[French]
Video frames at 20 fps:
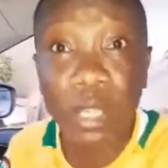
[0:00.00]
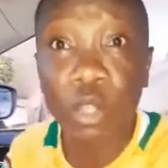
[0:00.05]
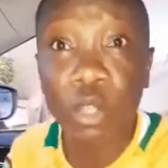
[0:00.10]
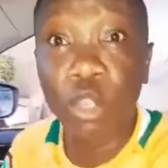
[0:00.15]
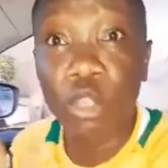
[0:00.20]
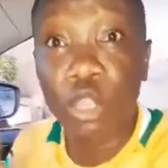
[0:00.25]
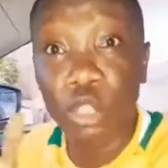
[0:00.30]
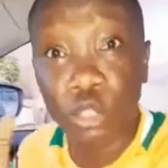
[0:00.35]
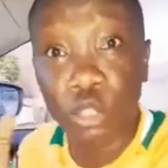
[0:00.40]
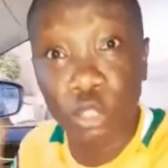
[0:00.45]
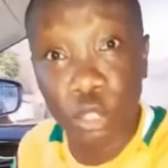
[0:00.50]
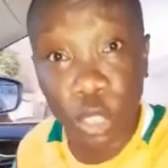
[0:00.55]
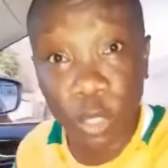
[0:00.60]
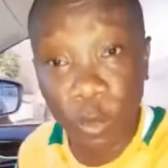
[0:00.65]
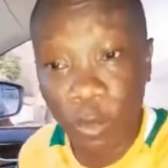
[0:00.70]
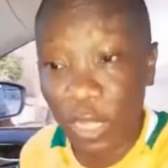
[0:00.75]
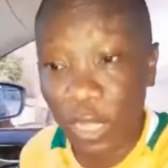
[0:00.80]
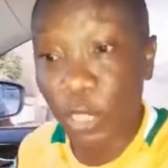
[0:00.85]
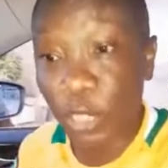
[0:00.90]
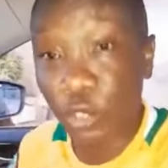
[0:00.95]
contre Dieu
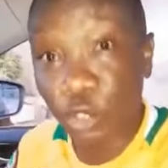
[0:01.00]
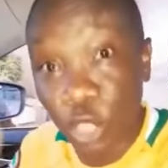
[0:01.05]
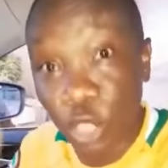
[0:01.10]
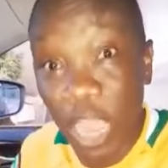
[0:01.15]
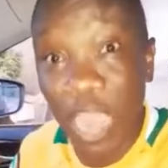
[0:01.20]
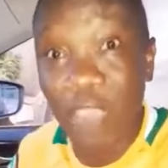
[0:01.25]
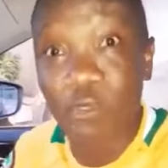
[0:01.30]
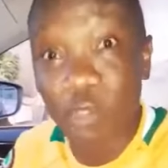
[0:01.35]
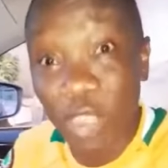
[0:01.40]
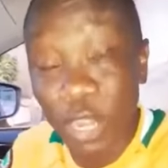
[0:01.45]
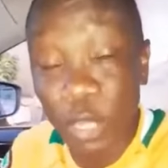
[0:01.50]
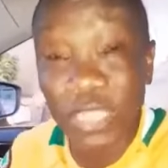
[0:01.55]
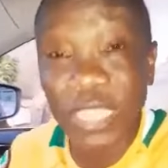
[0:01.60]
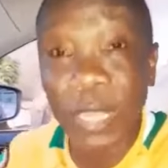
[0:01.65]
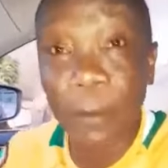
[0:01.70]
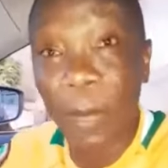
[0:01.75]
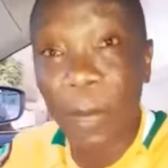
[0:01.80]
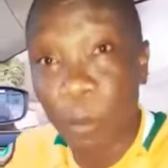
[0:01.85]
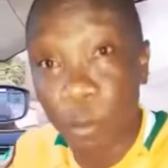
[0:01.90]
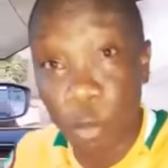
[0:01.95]
et Dieu a envoyé le
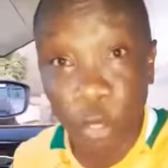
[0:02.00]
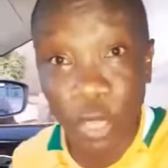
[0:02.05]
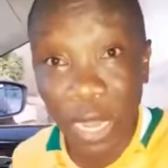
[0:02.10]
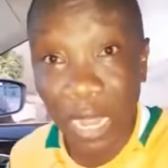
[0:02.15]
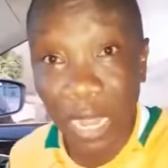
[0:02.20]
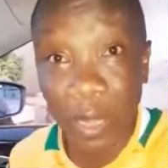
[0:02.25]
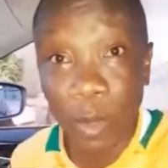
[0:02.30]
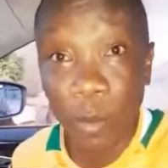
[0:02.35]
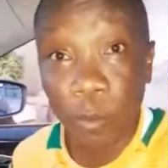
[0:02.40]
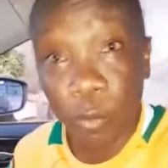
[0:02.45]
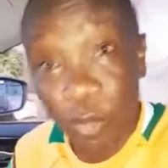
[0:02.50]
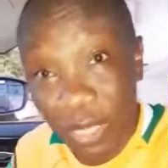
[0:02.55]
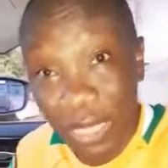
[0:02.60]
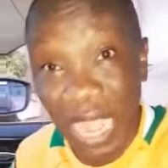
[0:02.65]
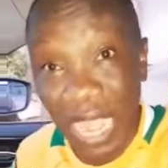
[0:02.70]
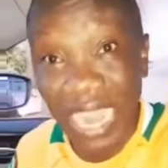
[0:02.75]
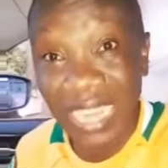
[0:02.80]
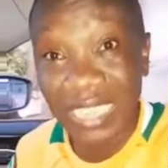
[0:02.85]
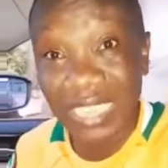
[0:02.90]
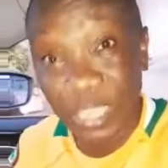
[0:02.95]
serpent brûlant. Plus
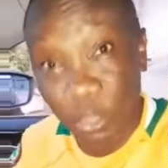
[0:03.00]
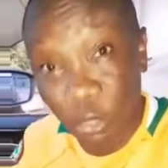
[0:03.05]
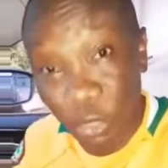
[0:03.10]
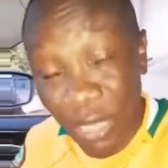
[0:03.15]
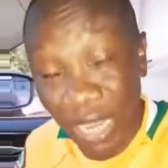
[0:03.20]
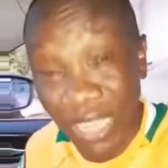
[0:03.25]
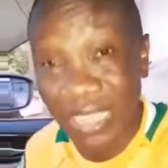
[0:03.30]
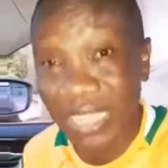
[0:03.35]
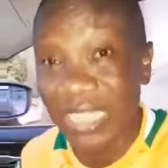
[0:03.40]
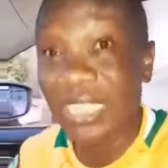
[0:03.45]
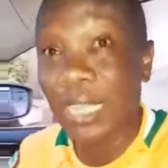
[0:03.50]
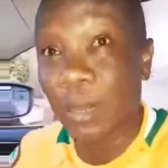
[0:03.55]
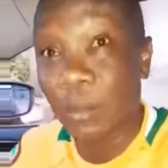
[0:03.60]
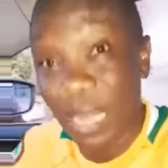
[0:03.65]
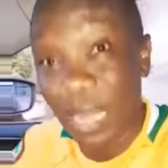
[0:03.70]
tard, Jésus l'a dit dans